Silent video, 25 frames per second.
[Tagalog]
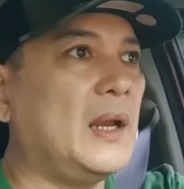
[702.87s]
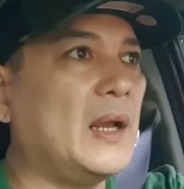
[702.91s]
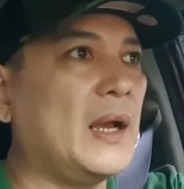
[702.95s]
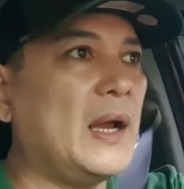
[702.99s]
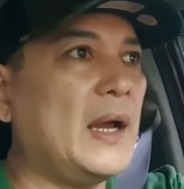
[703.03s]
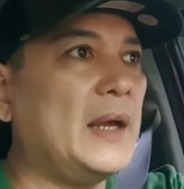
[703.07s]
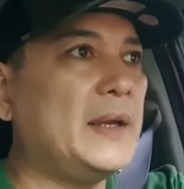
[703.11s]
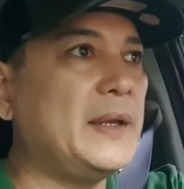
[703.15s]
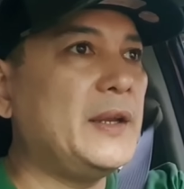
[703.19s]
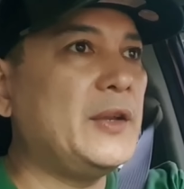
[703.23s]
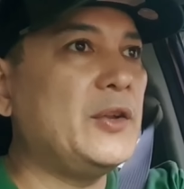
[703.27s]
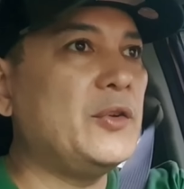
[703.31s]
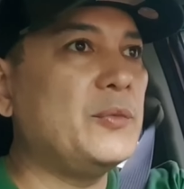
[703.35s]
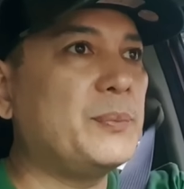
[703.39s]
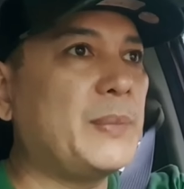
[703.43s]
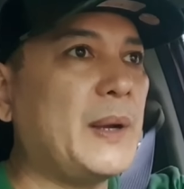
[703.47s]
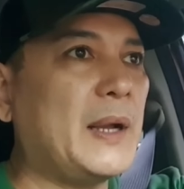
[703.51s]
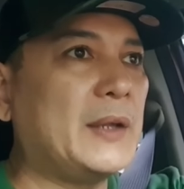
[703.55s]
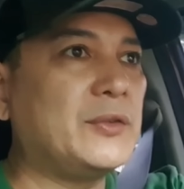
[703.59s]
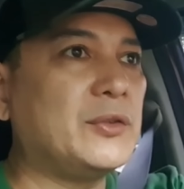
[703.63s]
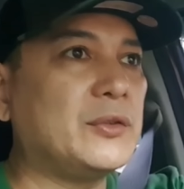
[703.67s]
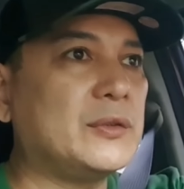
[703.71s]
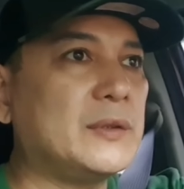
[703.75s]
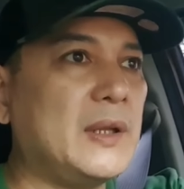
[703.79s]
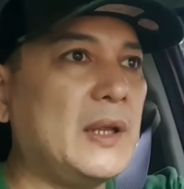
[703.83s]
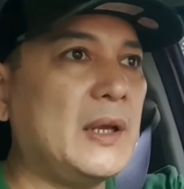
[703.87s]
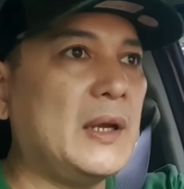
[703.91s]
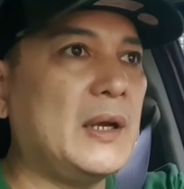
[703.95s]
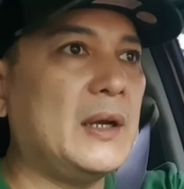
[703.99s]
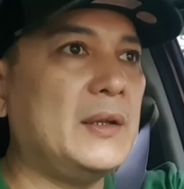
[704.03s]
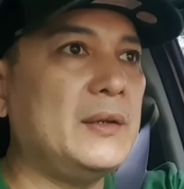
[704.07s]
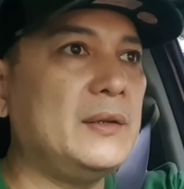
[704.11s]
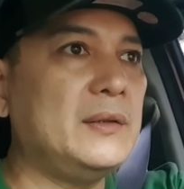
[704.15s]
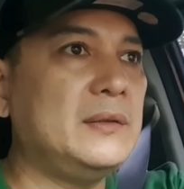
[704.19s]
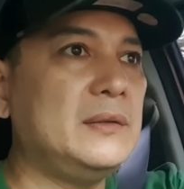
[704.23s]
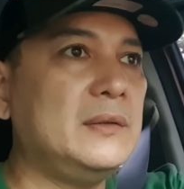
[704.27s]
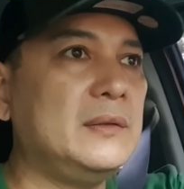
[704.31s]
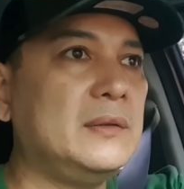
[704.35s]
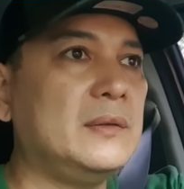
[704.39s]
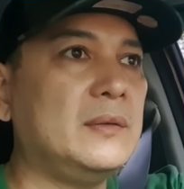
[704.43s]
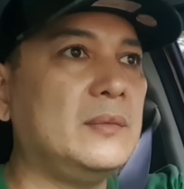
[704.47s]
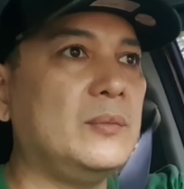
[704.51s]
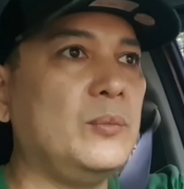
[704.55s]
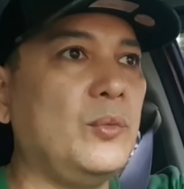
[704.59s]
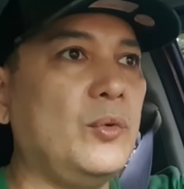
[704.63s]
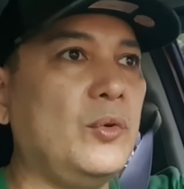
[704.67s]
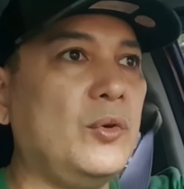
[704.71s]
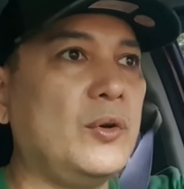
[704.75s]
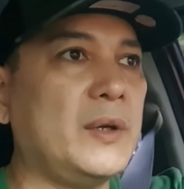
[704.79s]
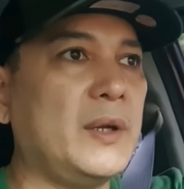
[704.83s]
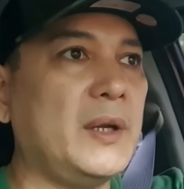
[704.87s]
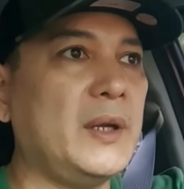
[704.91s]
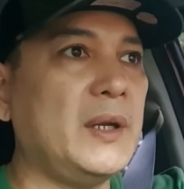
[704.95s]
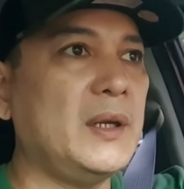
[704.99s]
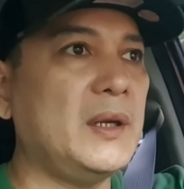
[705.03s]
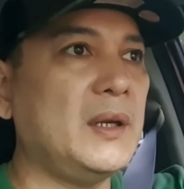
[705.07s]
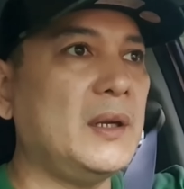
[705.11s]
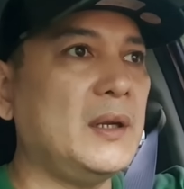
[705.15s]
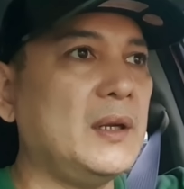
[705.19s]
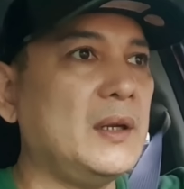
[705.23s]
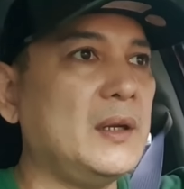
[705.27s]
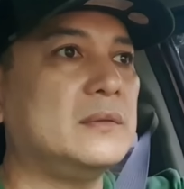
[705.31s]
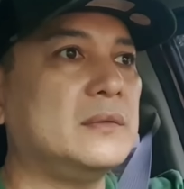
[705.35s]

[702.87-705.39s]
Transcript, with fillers: Alanganin yung pasok ng ano, booking.